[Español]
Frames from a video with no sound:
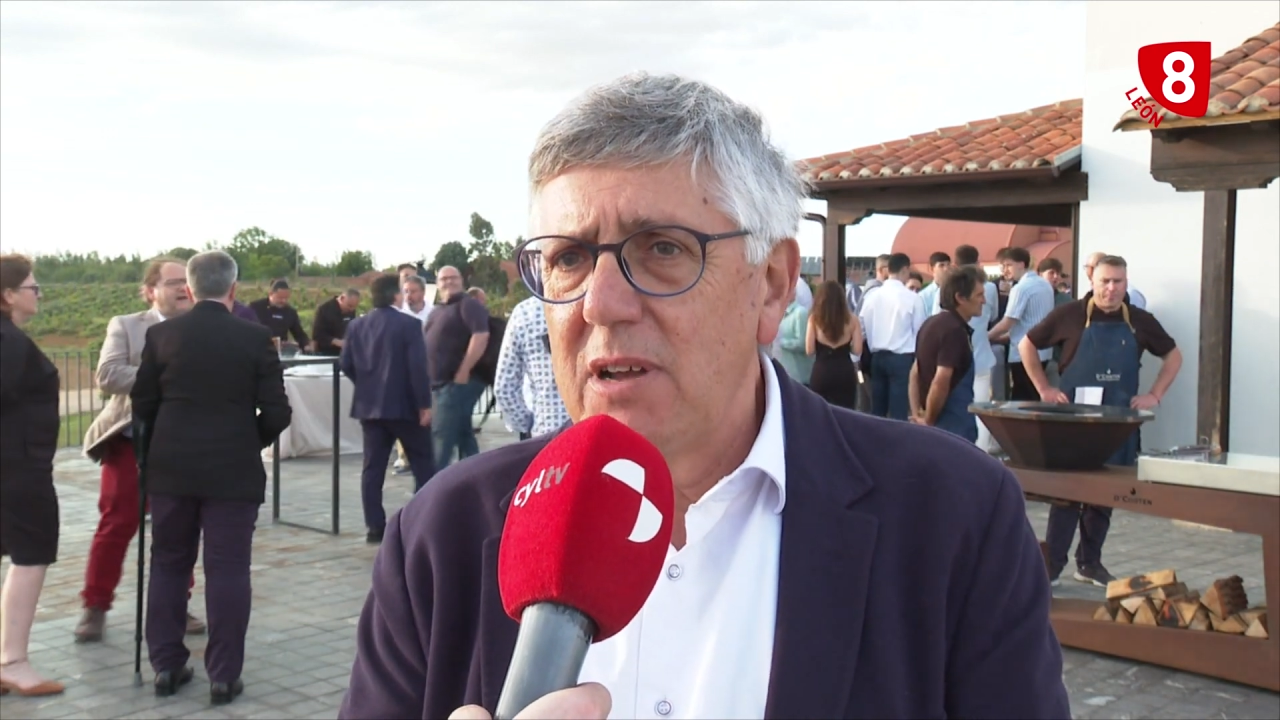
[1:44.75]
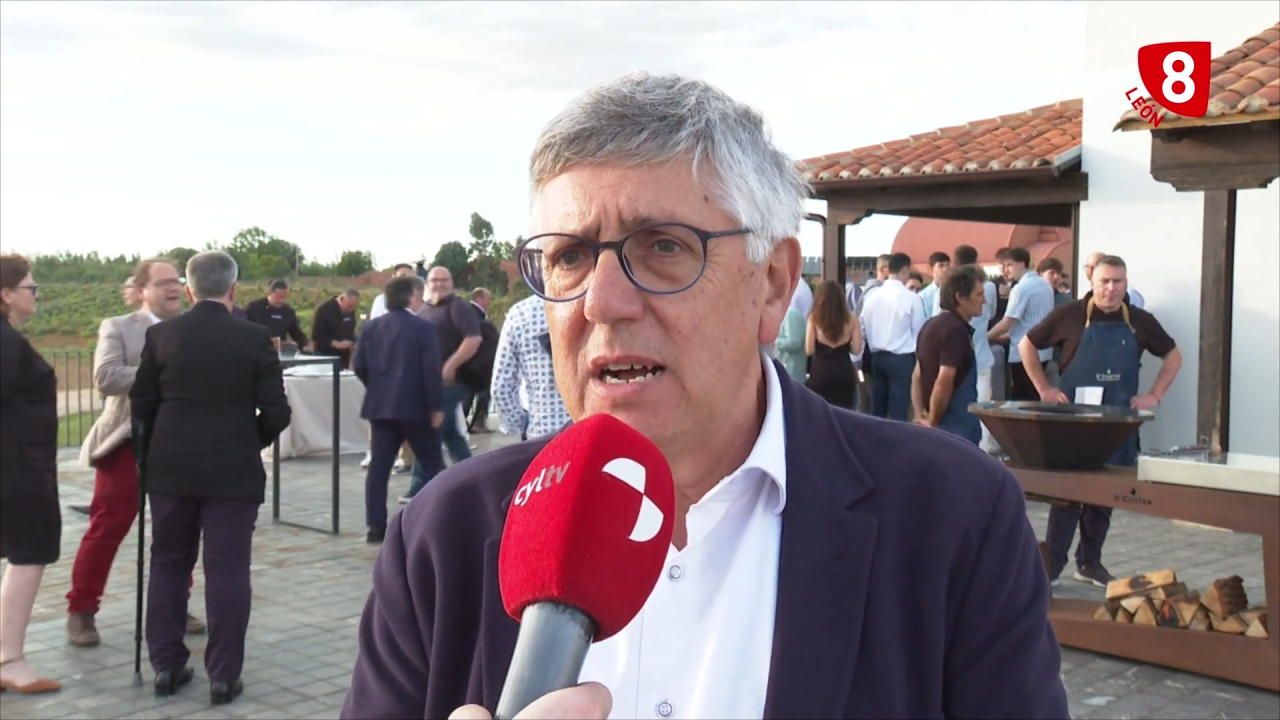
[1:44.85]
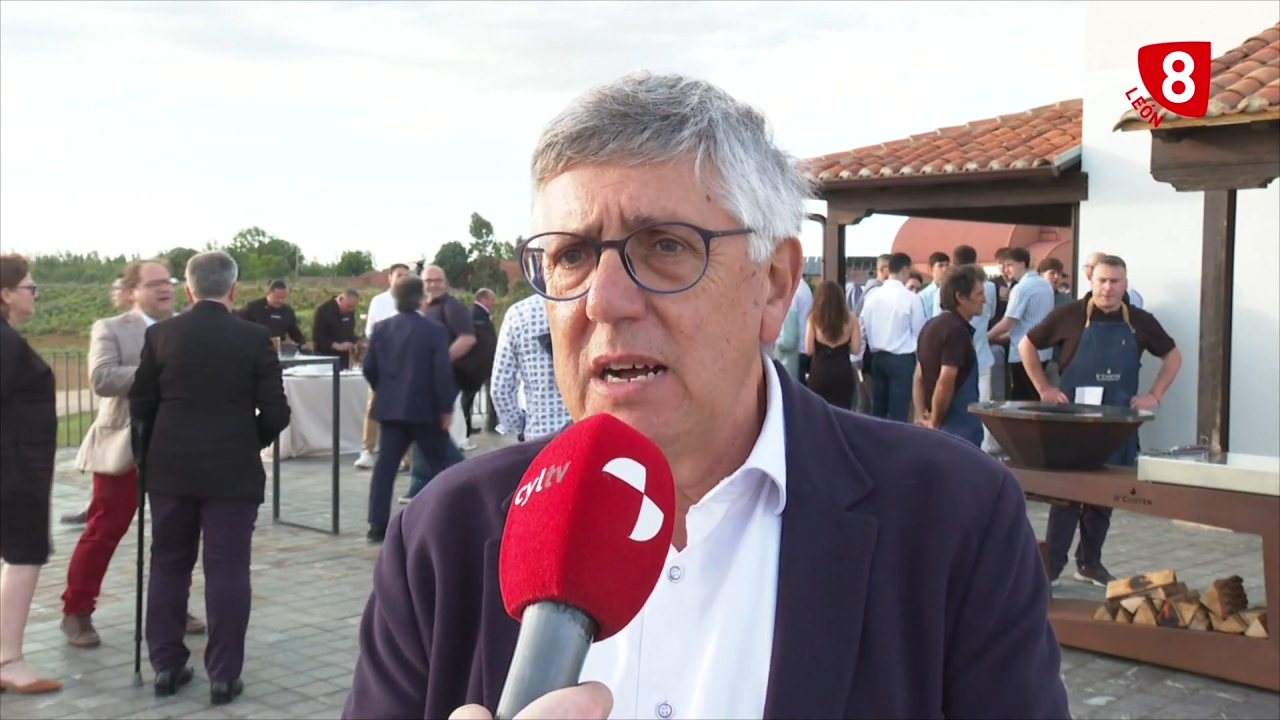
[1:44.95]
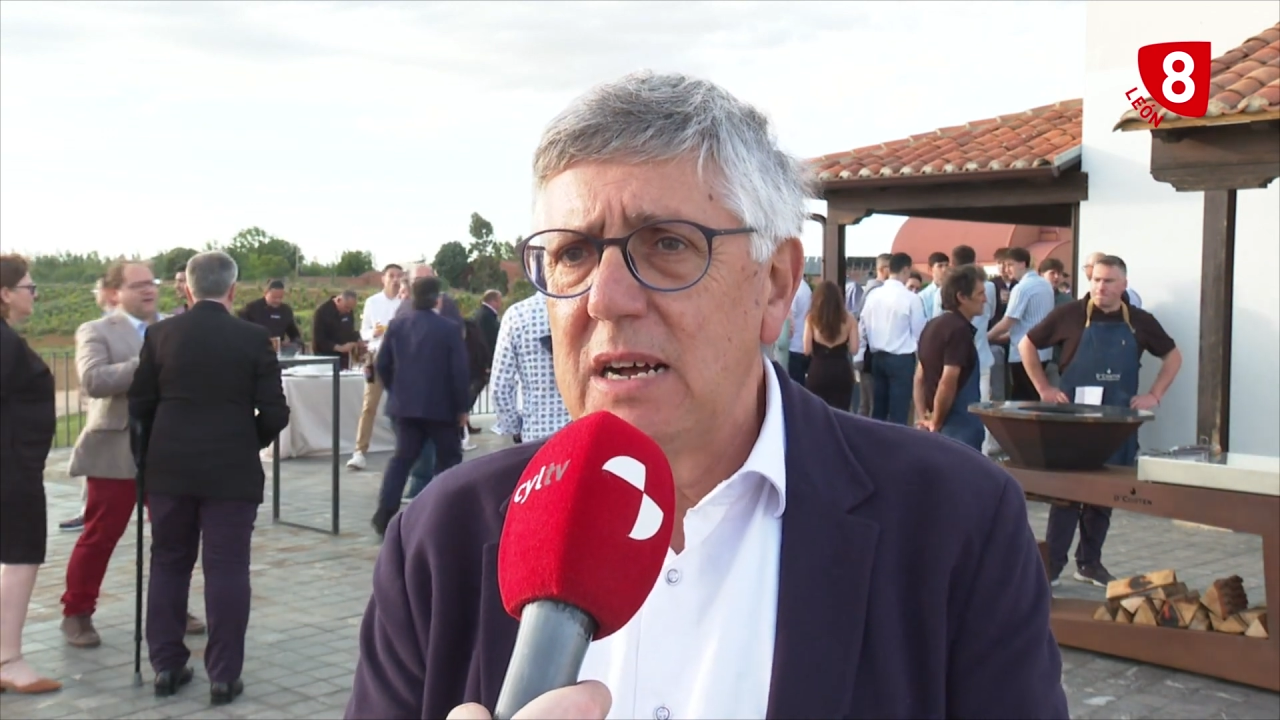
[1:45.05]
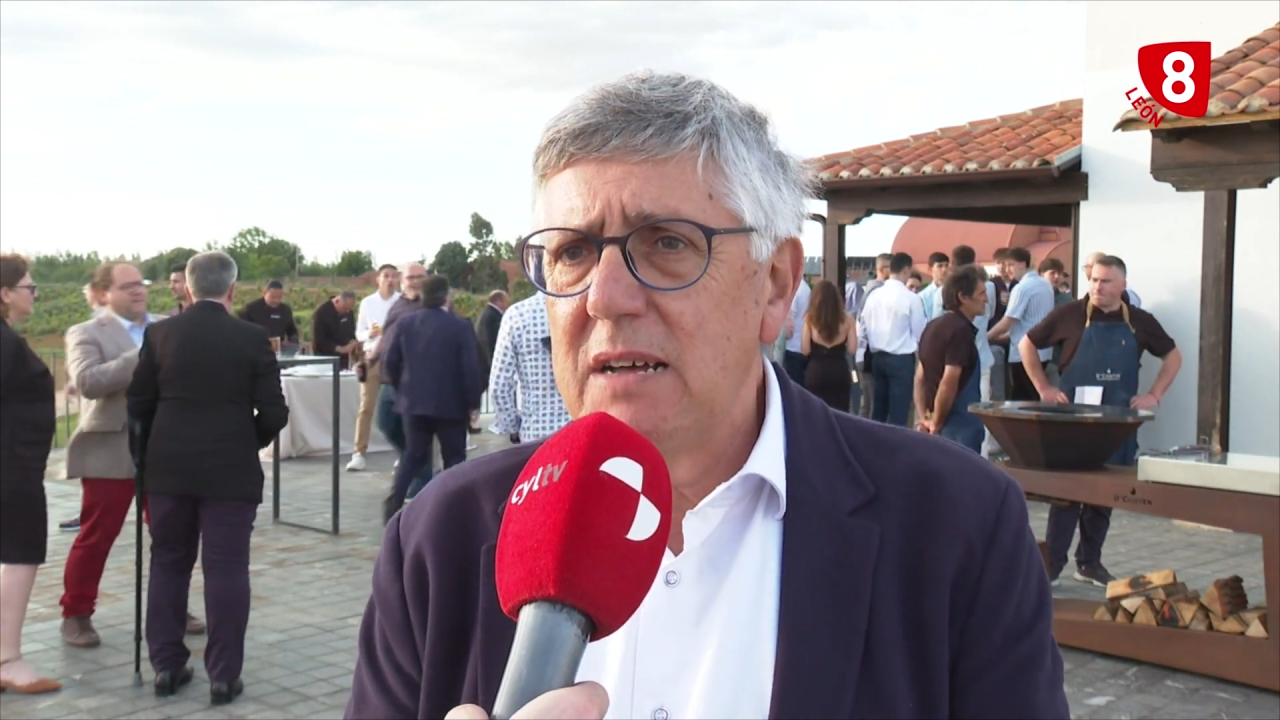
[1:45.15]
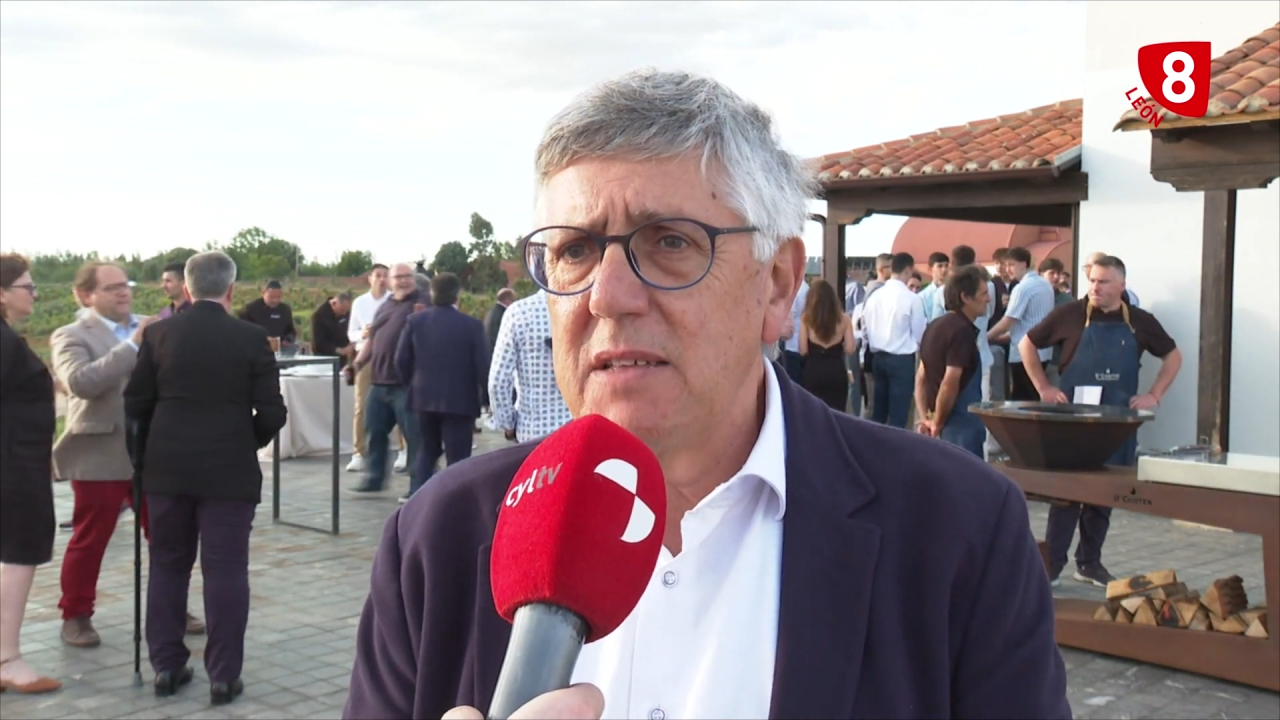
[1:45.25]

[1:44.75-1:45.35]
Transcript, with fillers: la